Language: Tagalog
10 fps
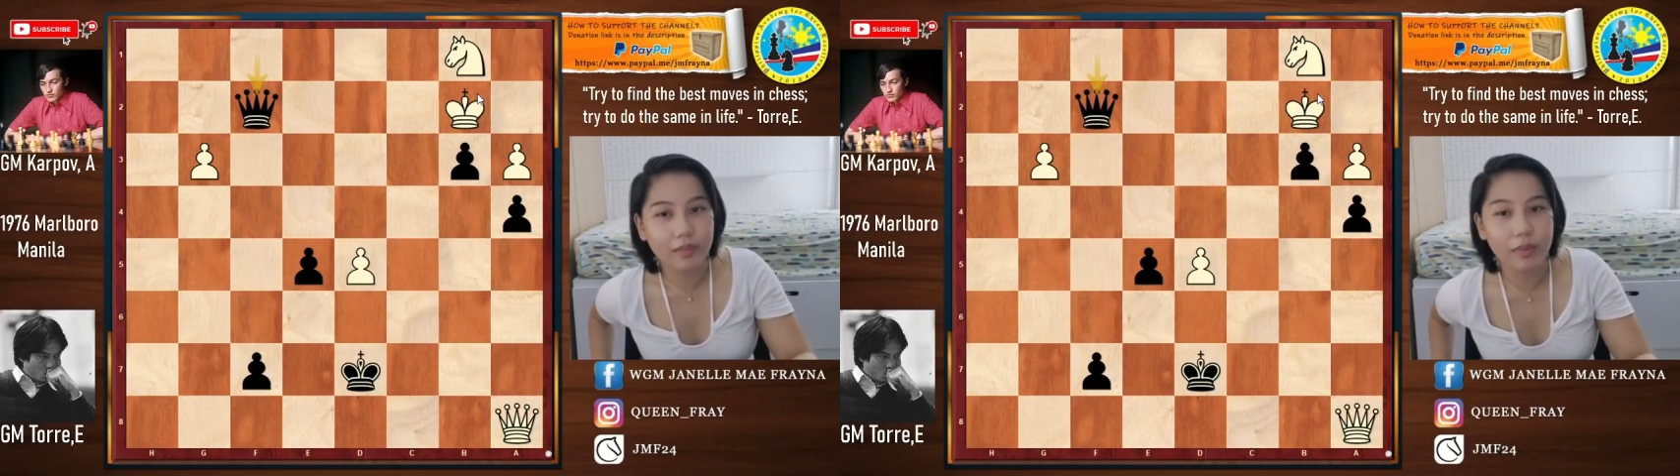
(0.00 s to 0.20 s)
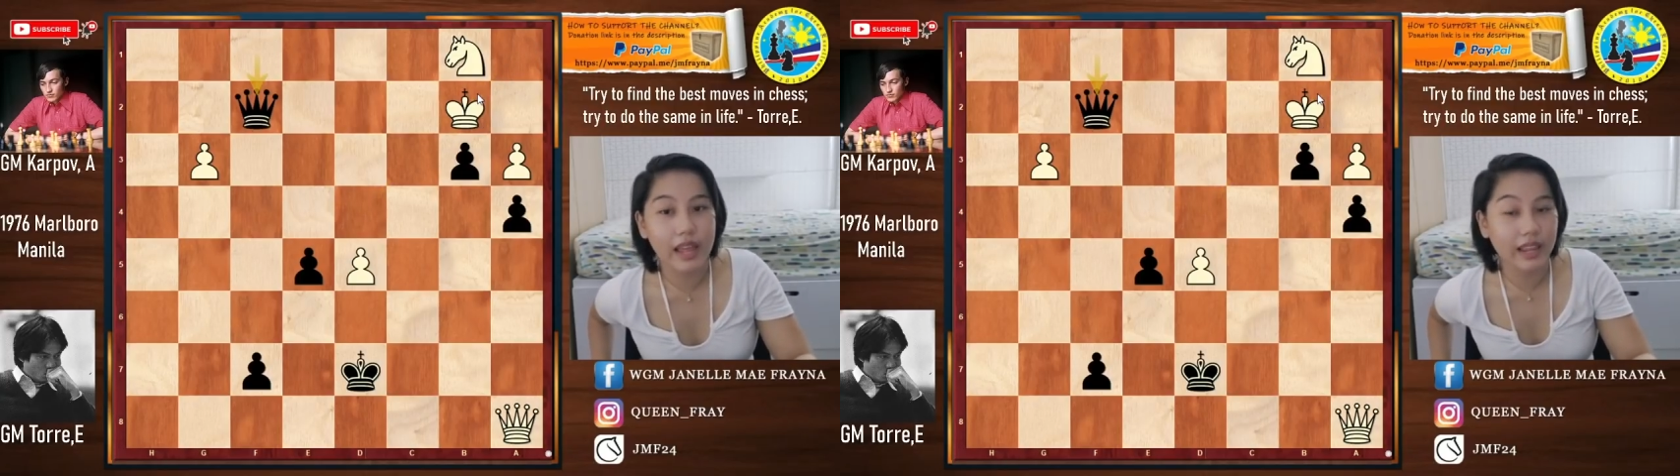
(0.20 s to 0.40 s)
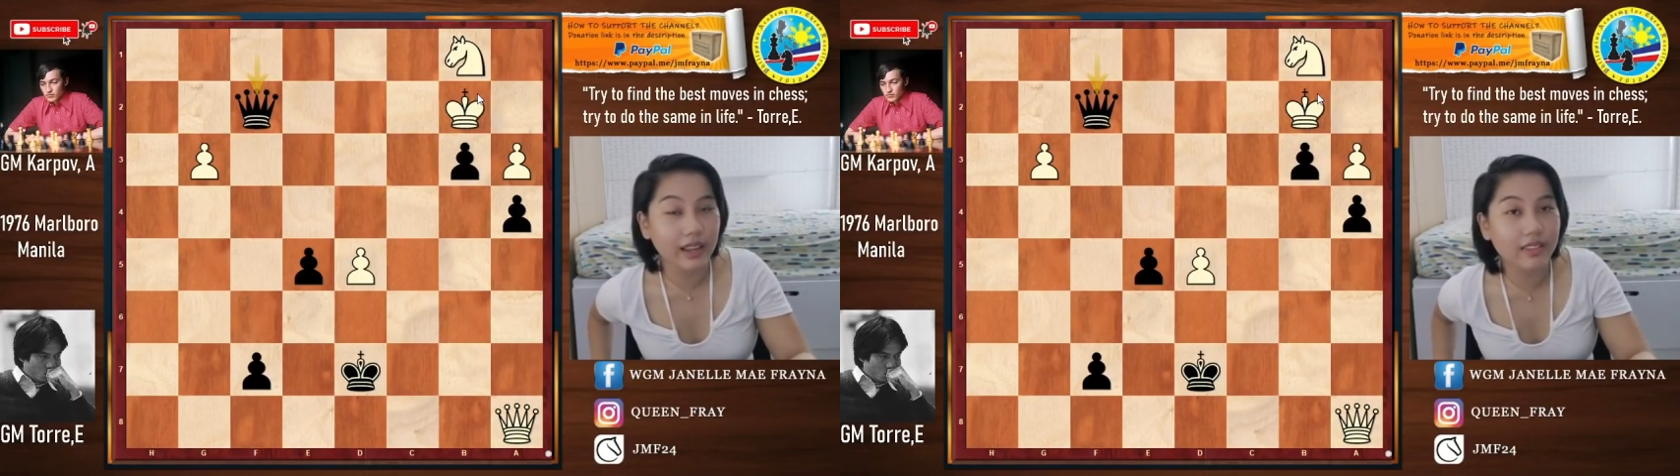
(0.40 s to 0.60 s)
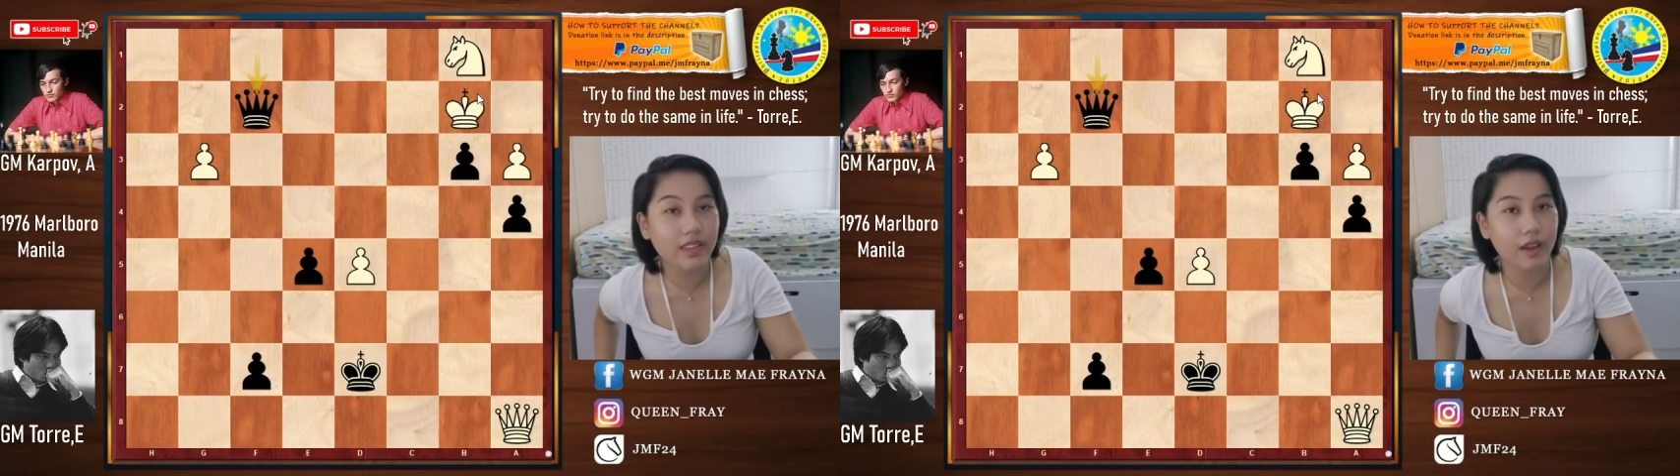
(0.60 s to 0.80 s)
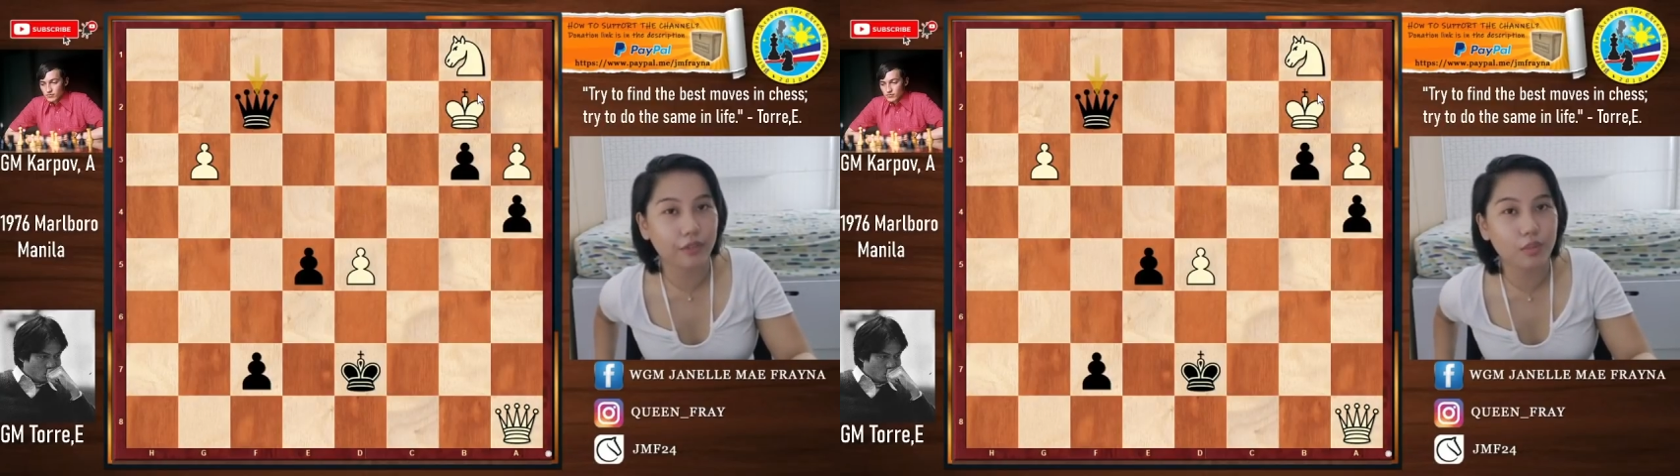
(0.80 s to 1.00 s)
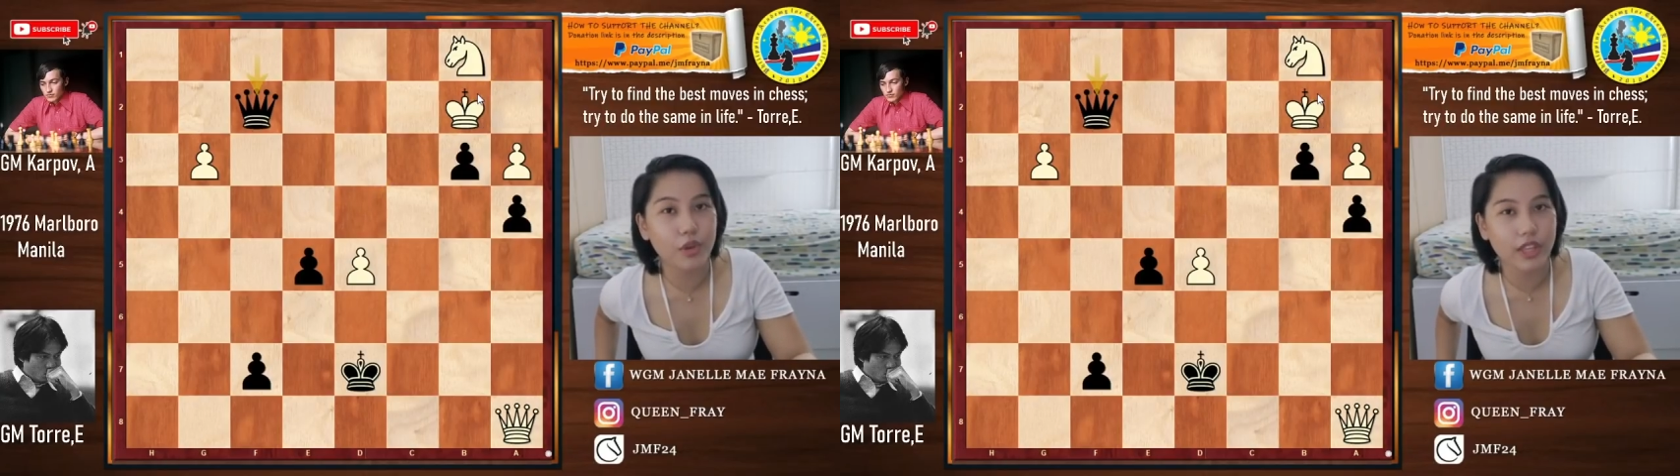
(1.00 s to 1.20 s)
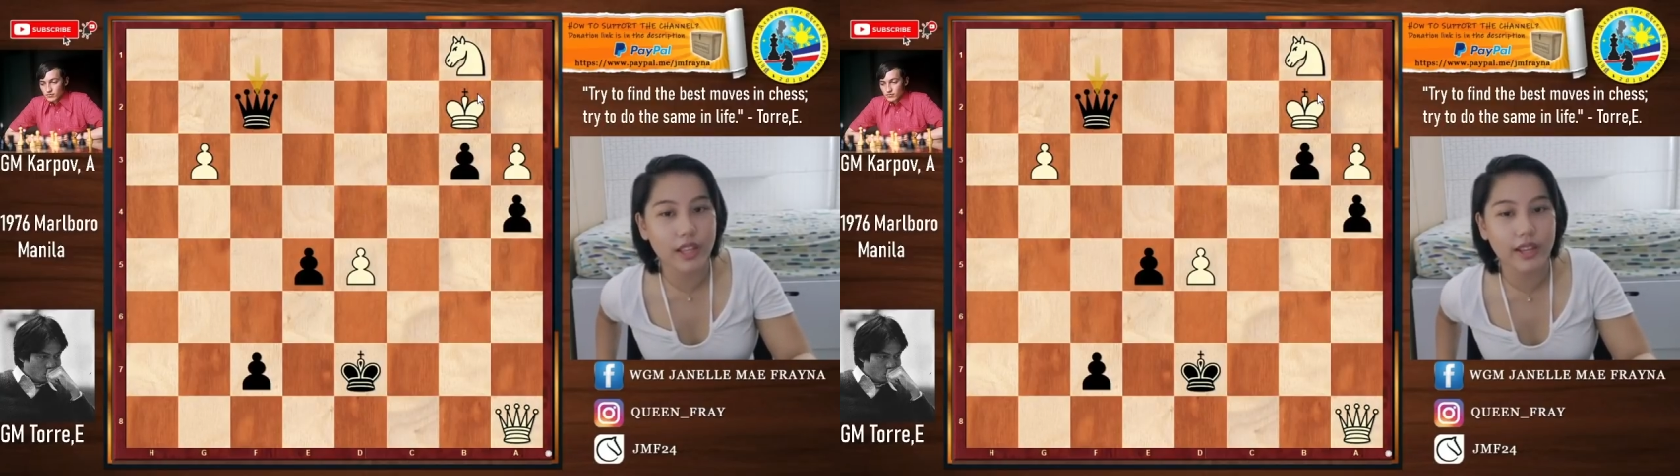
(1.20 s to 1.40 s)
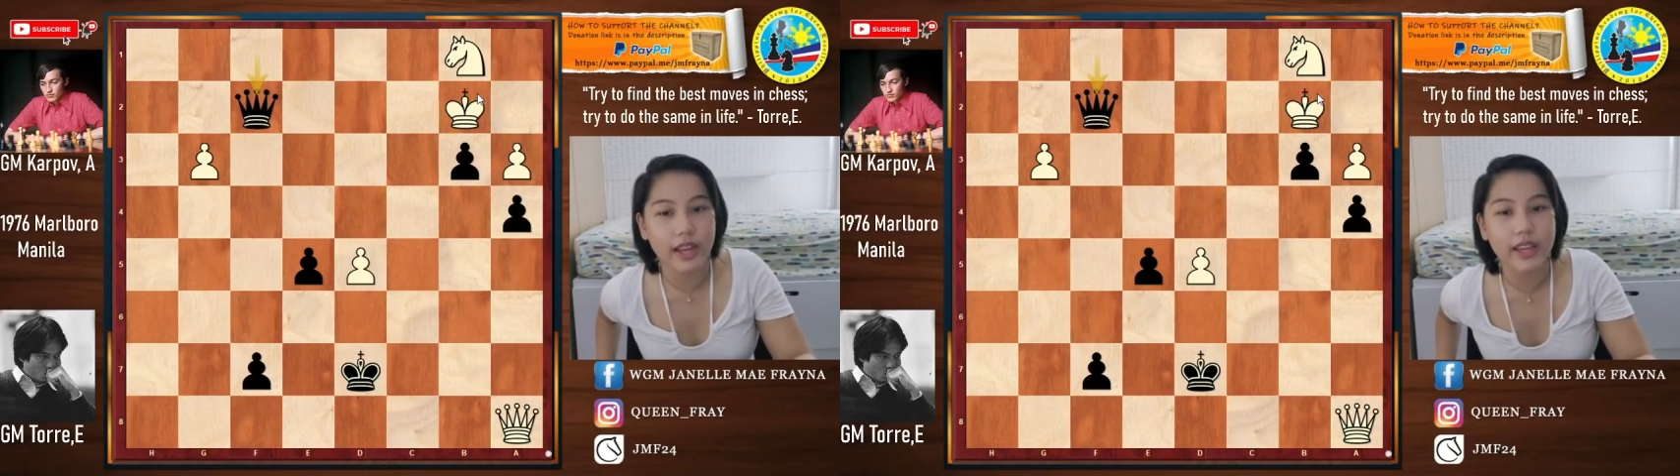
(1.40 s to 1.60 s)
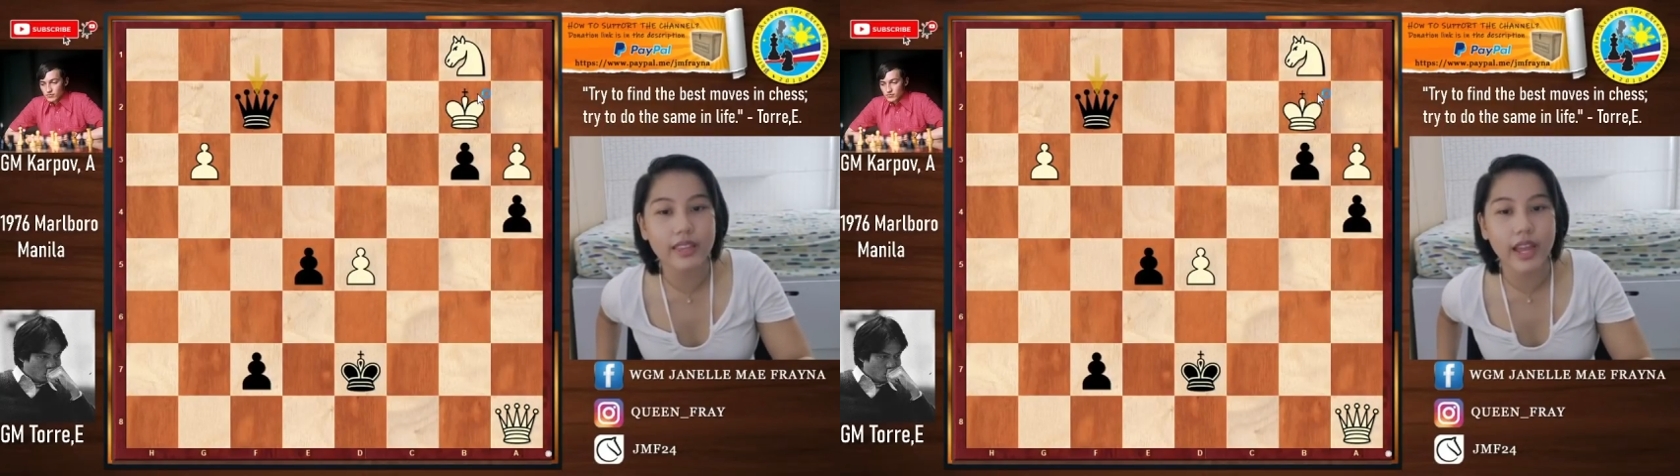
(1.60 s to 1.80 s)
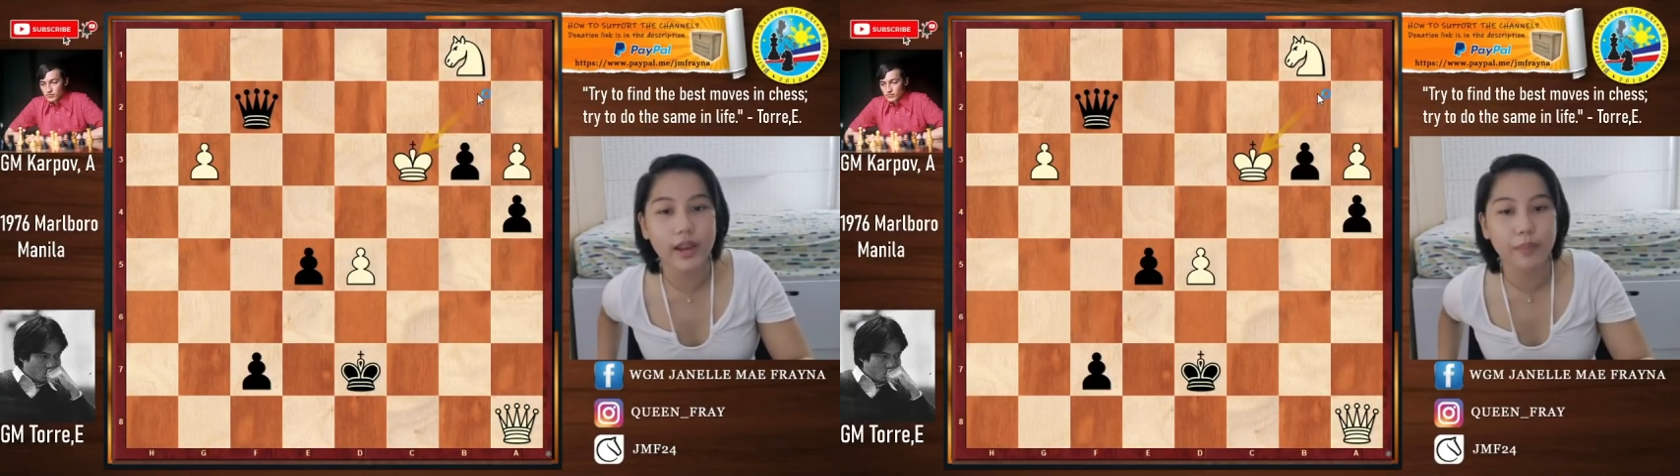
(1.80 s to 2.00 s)
Mahalaga sa f2 mo yun ilagay
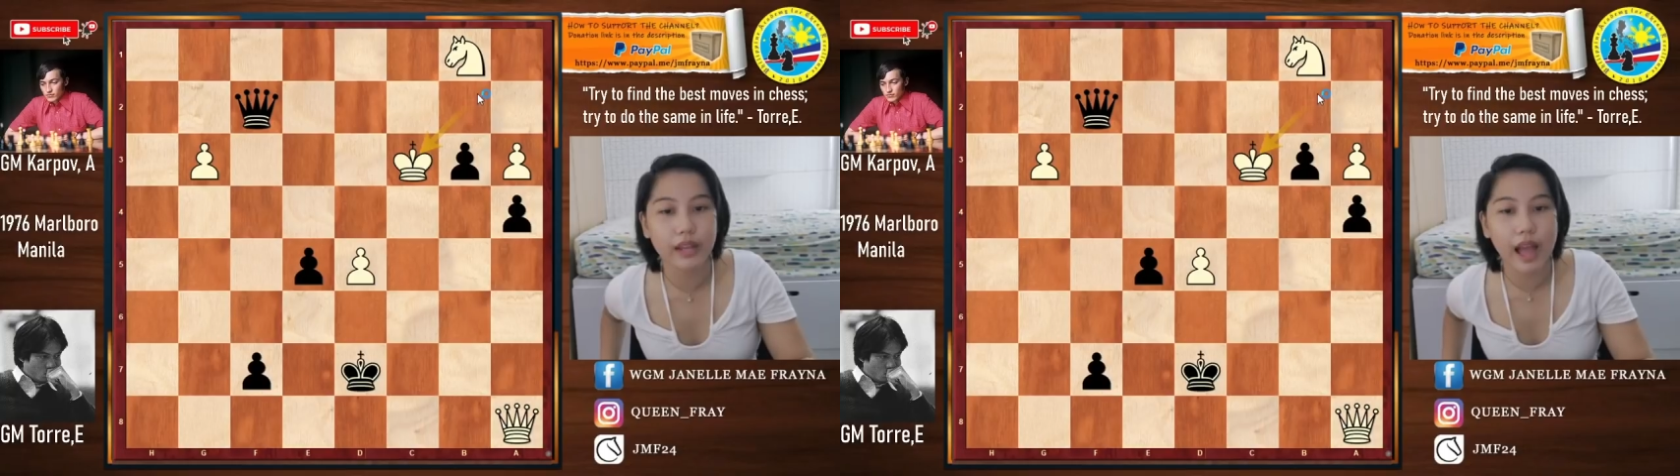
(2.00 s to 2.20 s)
dahil pag